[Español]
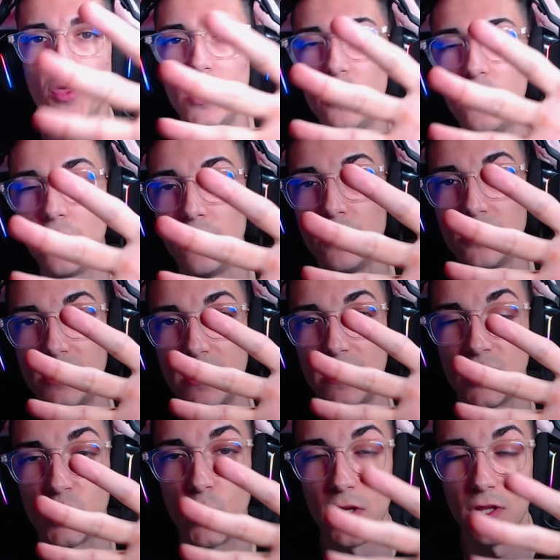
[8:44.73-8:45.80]
5 euros de
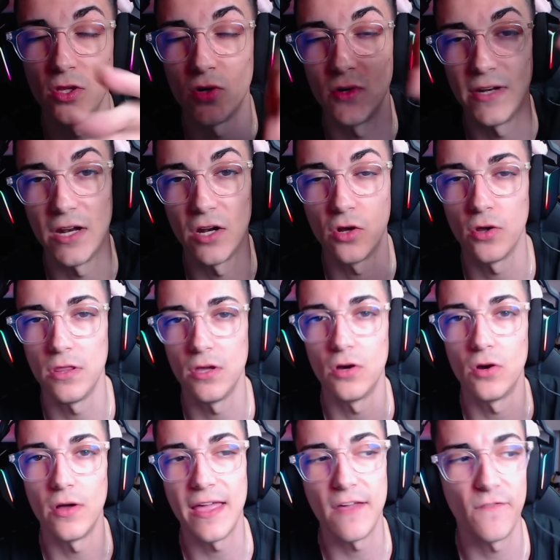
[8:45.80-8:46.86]
descuento con el
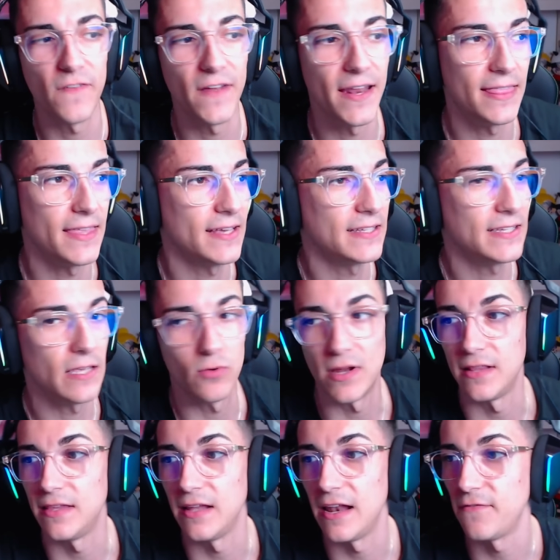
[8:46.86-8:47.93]
código FNCS
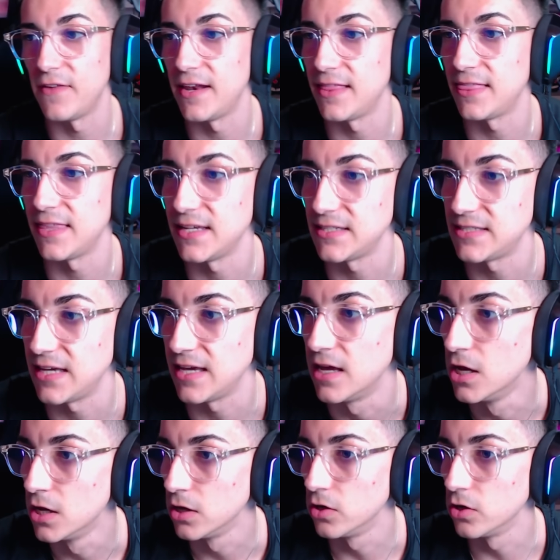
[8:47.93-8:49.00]
durante la FNCS.
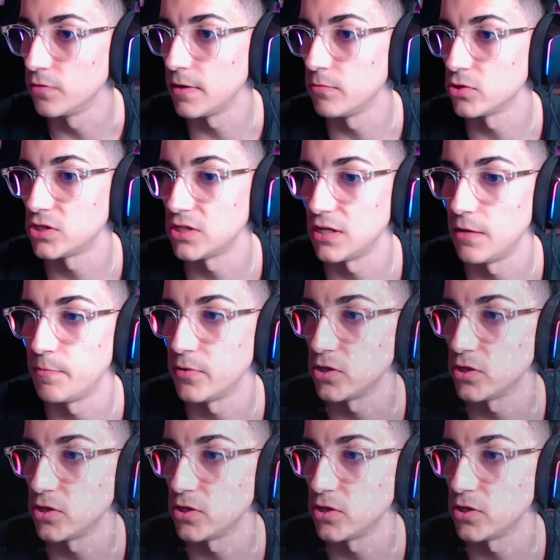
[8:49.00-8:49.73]
Nos vemos en el